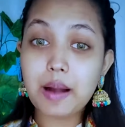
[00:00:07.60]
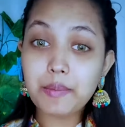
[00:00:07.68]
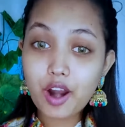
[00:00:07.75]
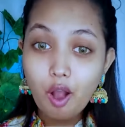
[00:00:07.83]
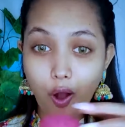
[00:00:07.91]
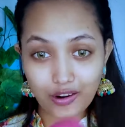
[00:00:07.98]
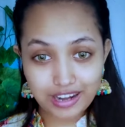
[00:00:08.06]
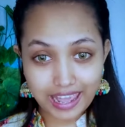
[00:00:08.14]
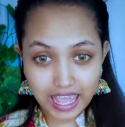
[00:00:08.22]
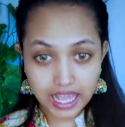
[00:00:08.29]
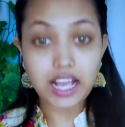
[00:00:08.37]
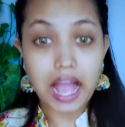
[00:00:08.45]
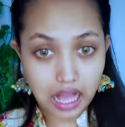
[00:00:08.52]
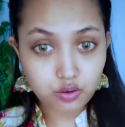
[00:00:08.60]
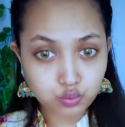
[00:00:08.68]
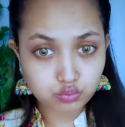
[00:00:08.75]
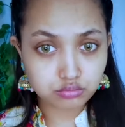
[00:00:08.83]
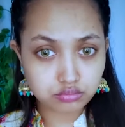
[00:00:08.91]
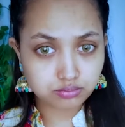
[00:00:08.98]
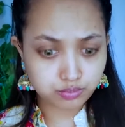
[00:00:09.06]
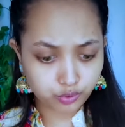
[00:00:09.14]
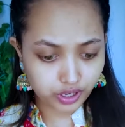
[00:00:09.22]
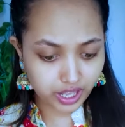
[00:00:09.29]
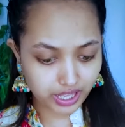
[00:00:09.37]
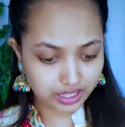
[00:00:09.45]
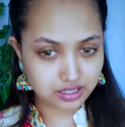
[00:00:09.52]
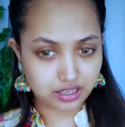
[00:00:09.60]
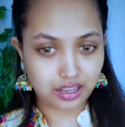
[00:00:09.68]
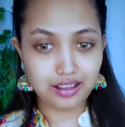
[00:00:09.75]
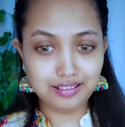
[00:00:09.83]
আমার অনেক আউ পড়ে গেছে